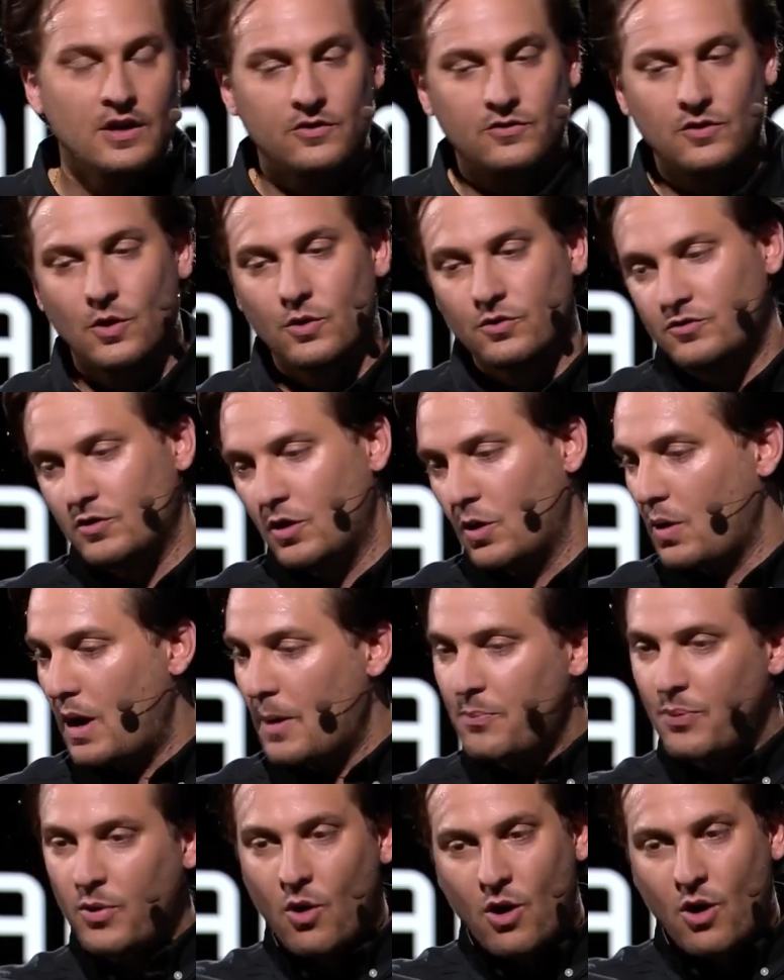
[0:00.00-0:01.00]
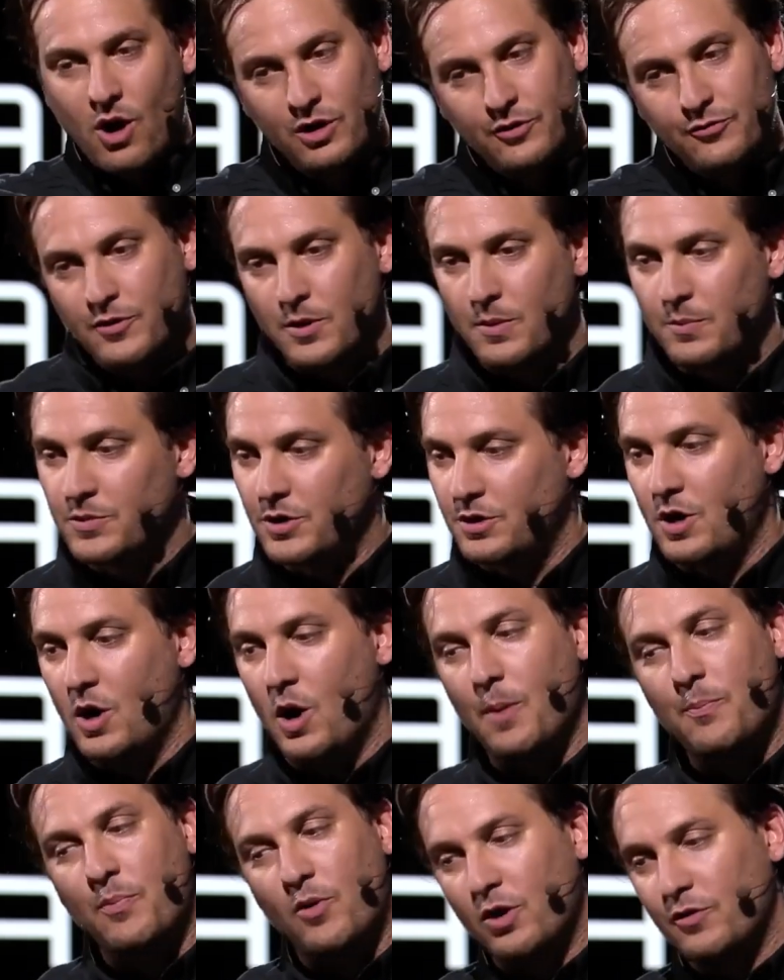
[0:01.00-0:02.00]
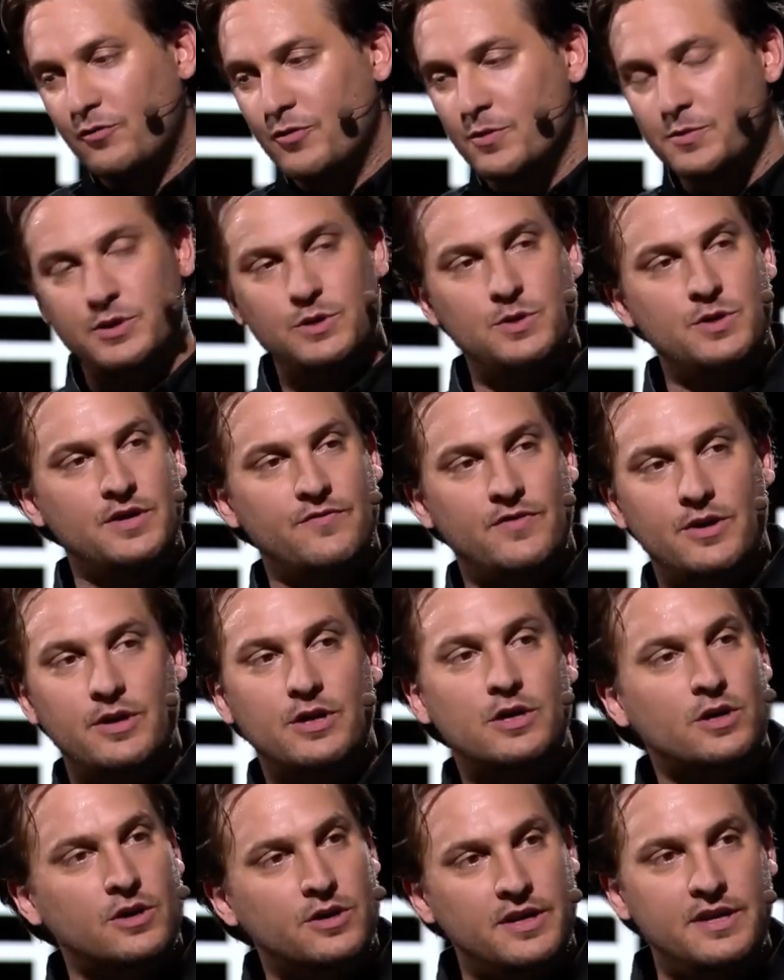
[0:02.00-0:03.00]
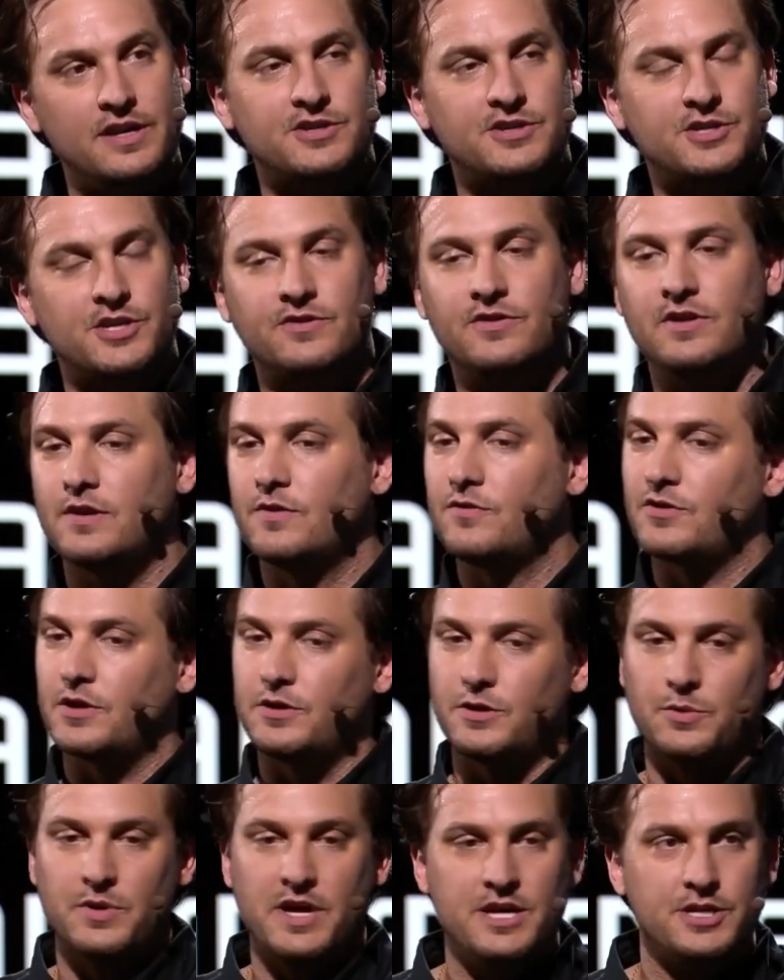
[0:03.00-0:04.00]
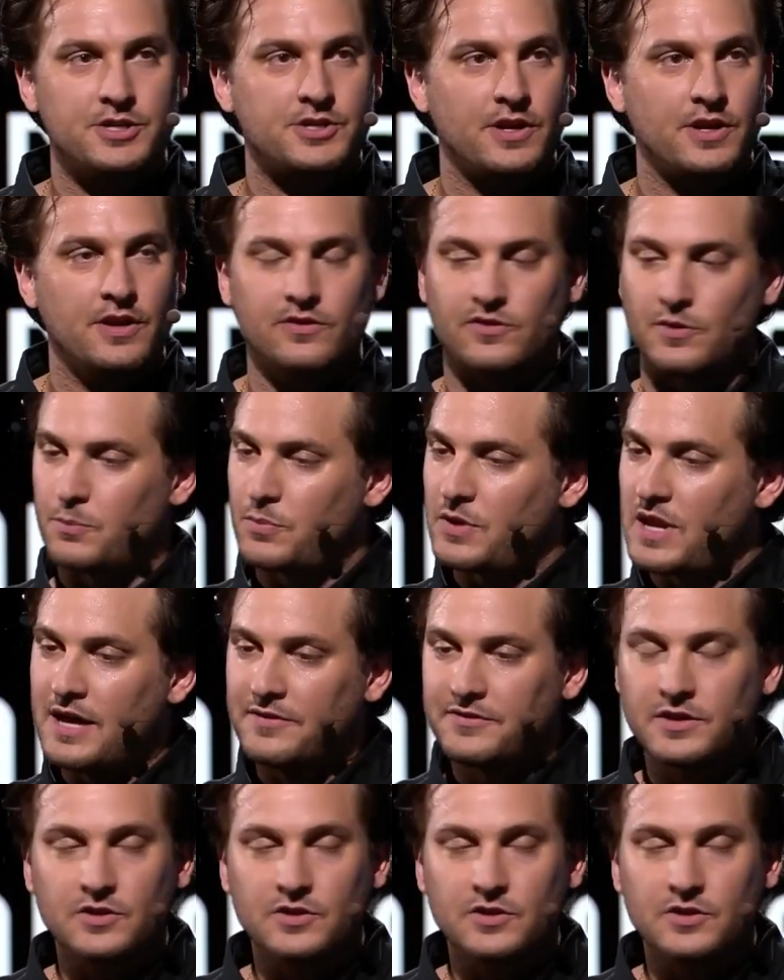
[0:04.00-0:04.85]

cây rất tốt, chúng tôi cũng đang thực hiện một số khoản đầu tư lớn